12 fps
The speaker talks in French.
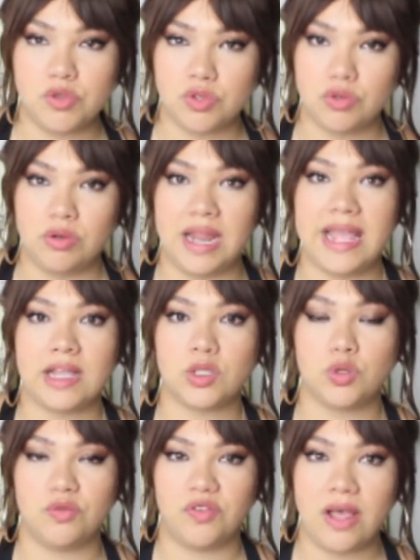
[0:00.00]
musculaire.
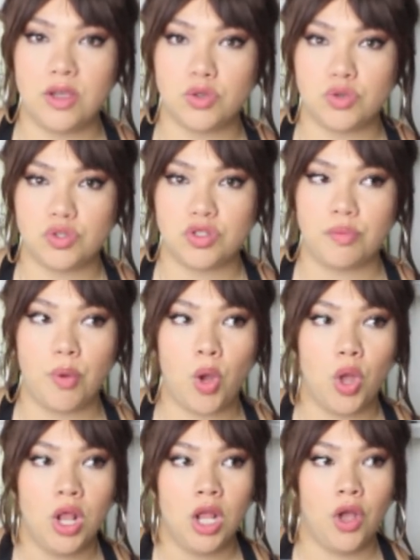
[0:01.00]
Tu vas justement,